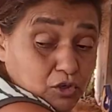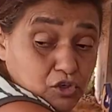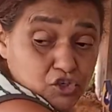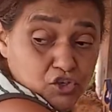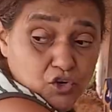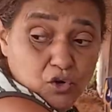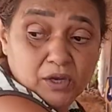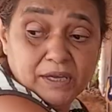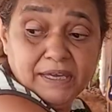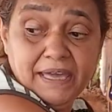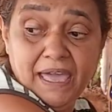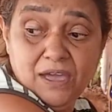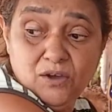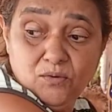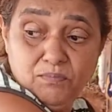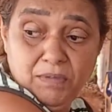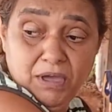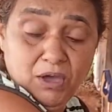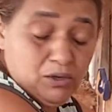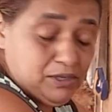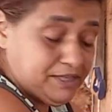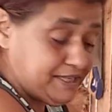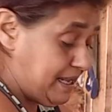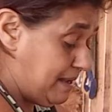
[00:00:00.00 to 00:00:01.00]
joguei o
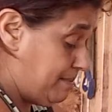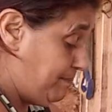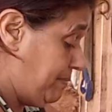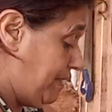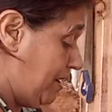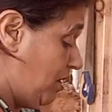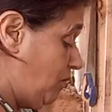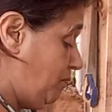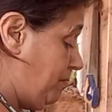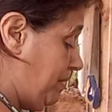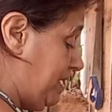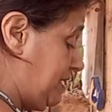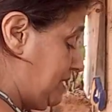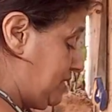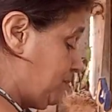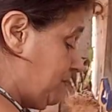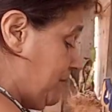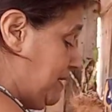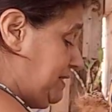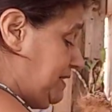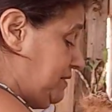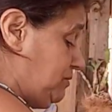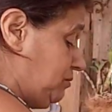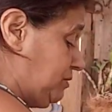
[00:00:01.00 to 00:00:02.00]
meu sabão
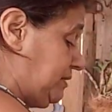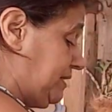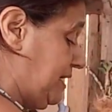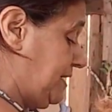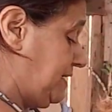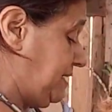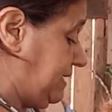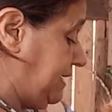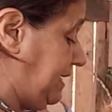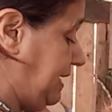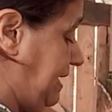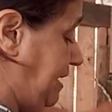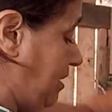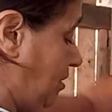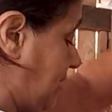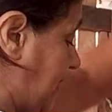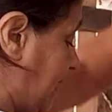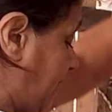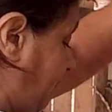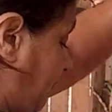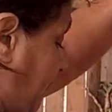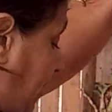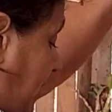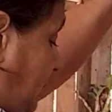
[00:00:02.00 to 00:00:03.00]
mesmo ali no tanquinho, eu
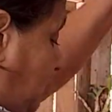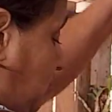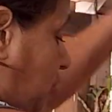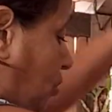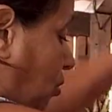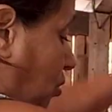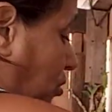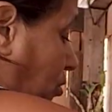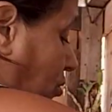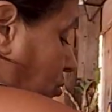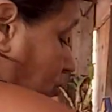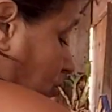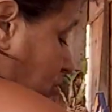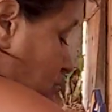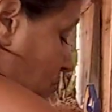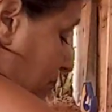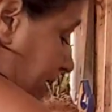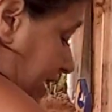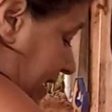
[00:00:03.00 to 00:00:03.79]
lavei tudo com